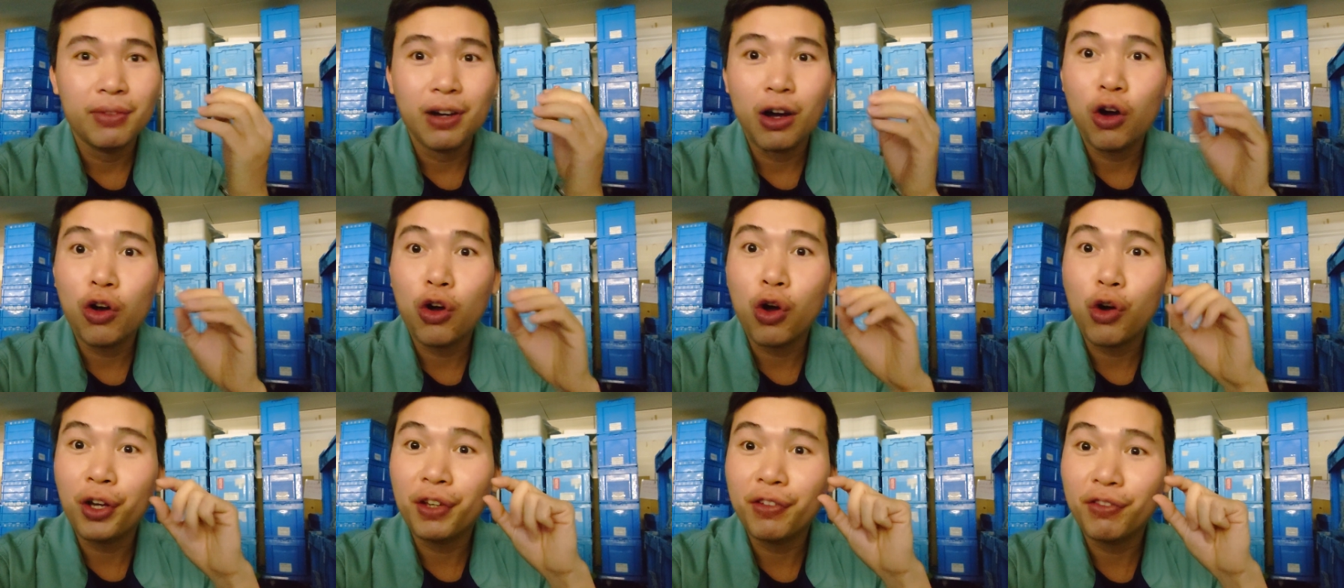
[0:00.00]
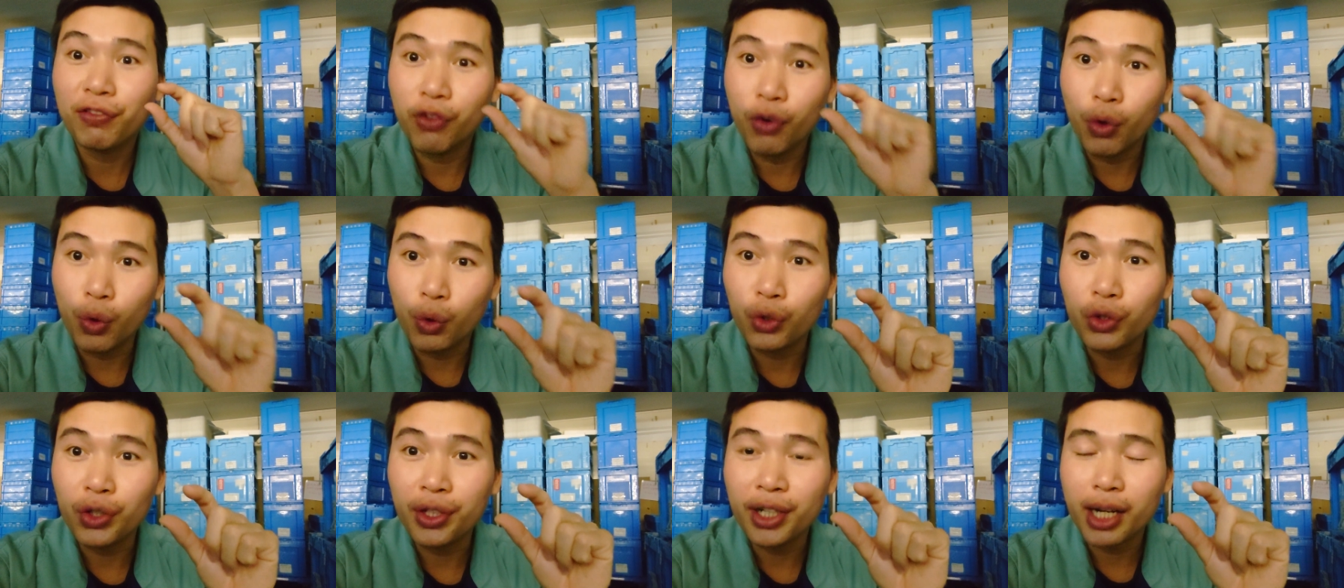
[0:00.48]
và họ có cái
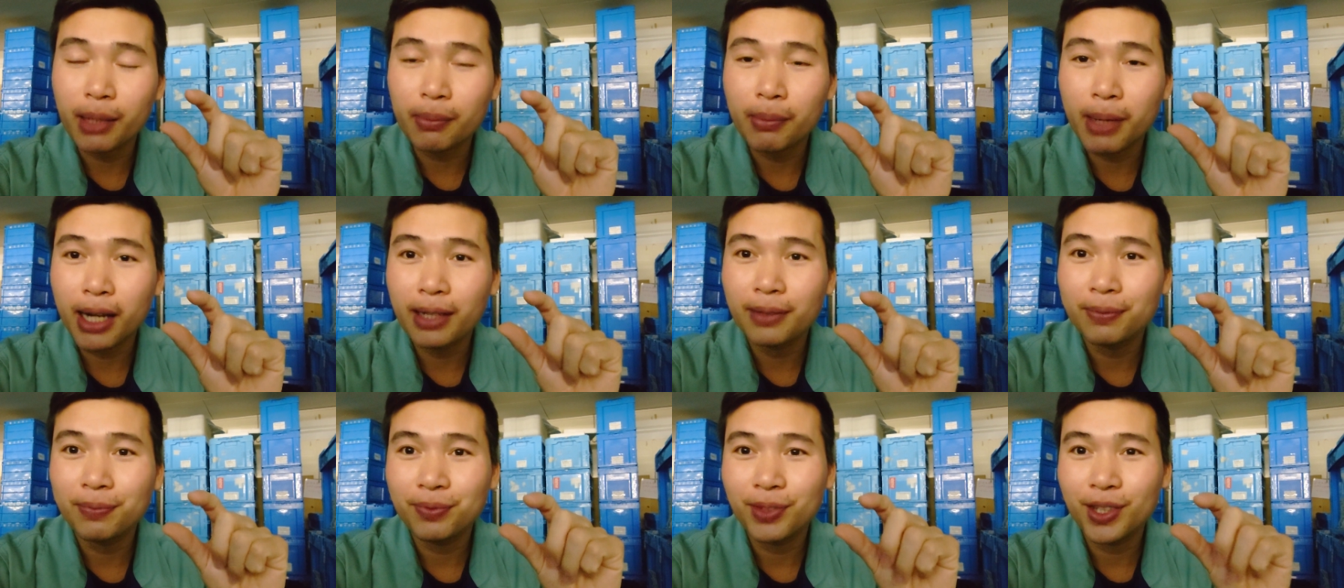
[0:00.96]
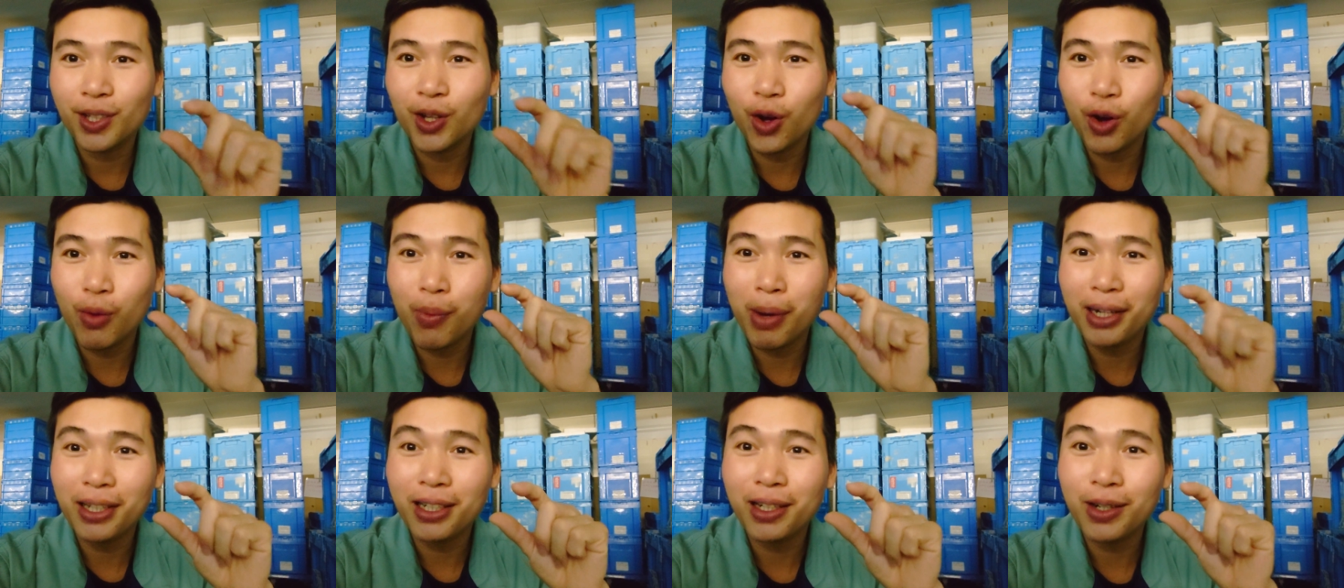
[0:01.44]
vốn nơi các bạn thì
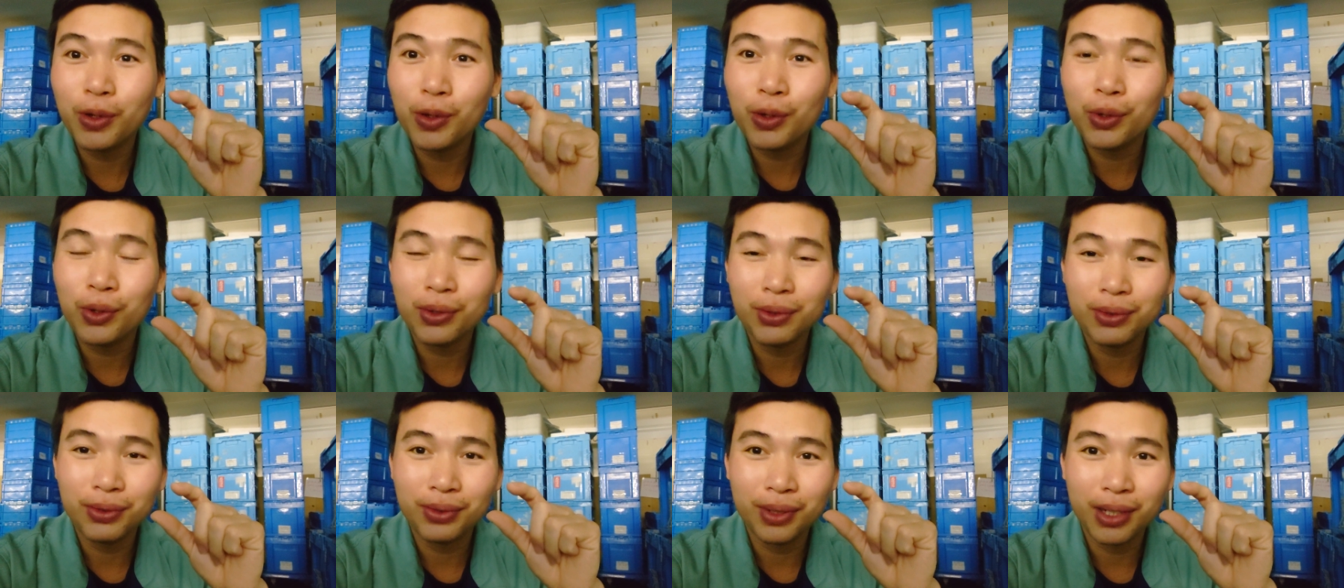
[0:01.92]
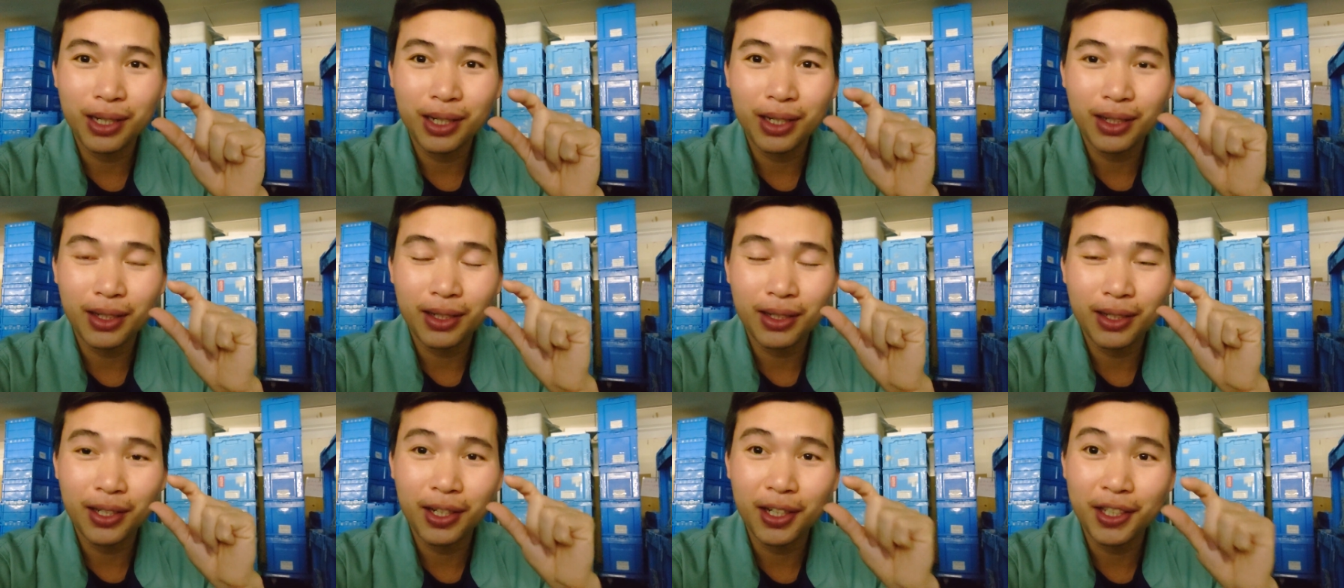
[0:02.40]
họ bắt đầu
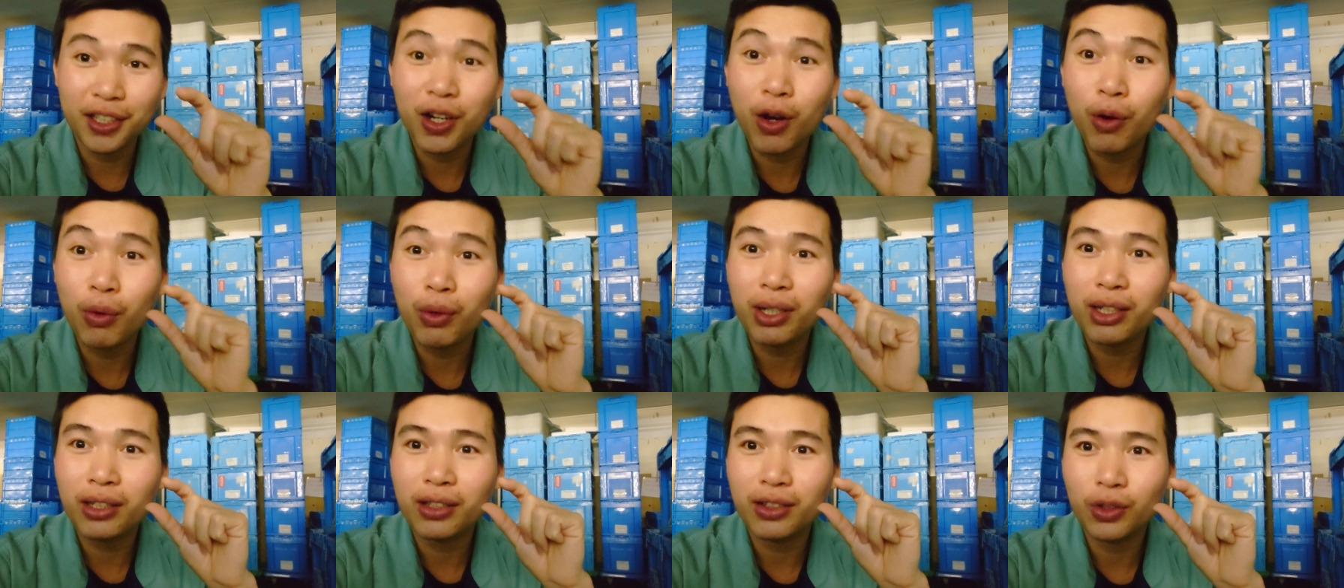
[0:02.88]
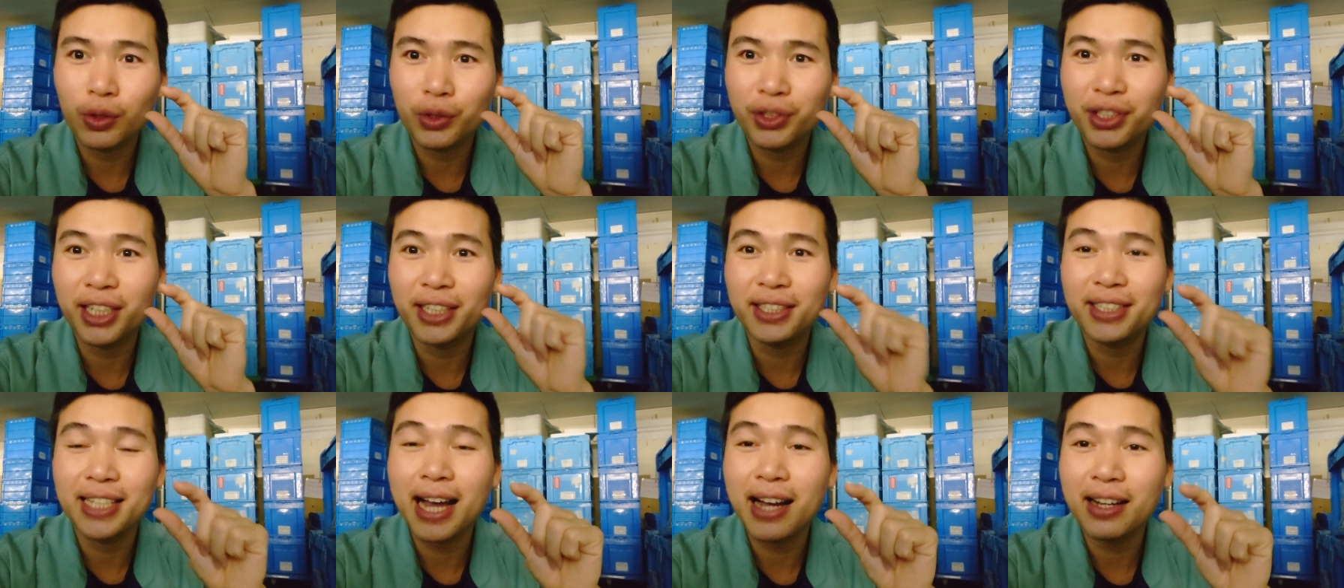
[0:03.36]
à, khởi động á, nó
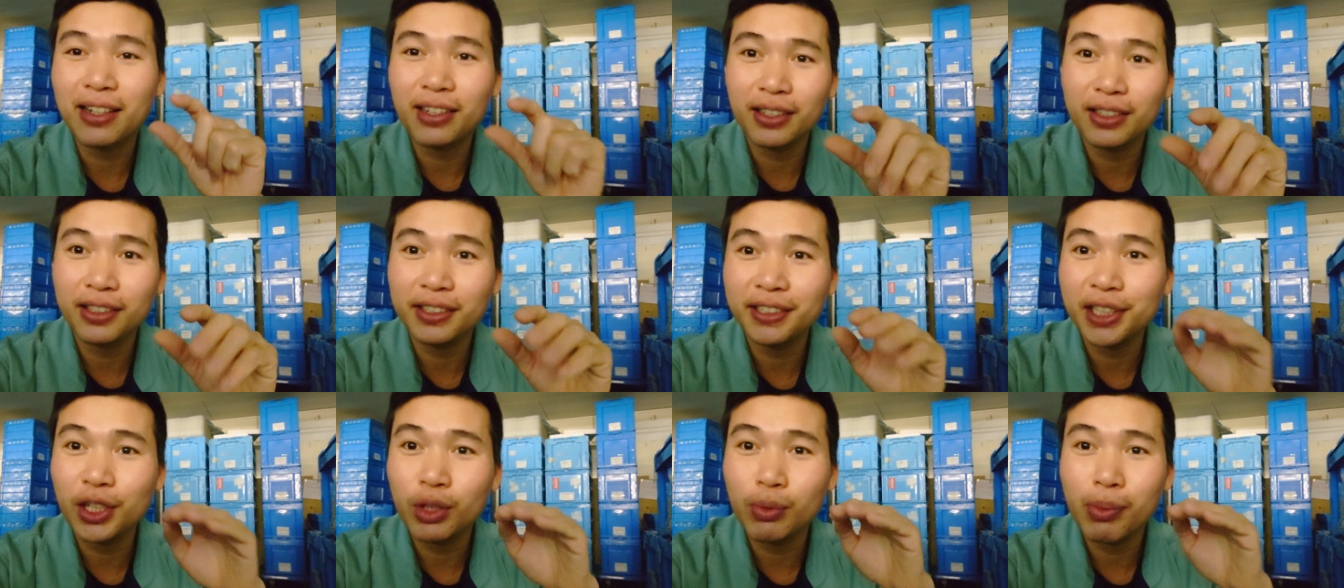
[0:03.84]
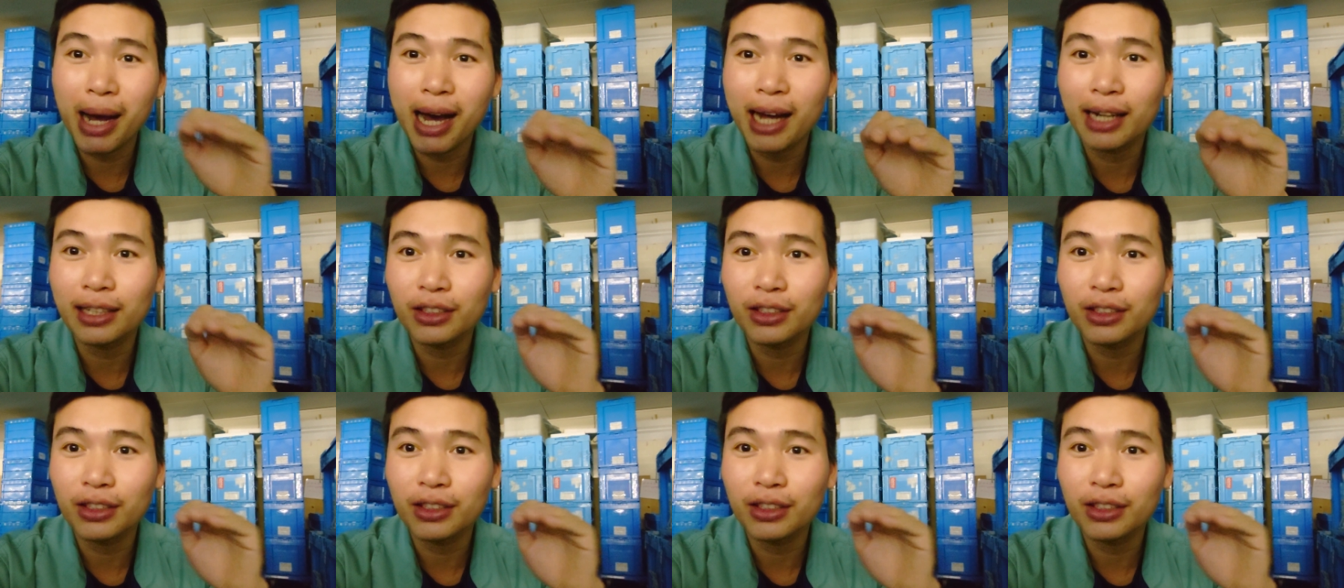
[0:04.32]
dễ dàng hơn nhiều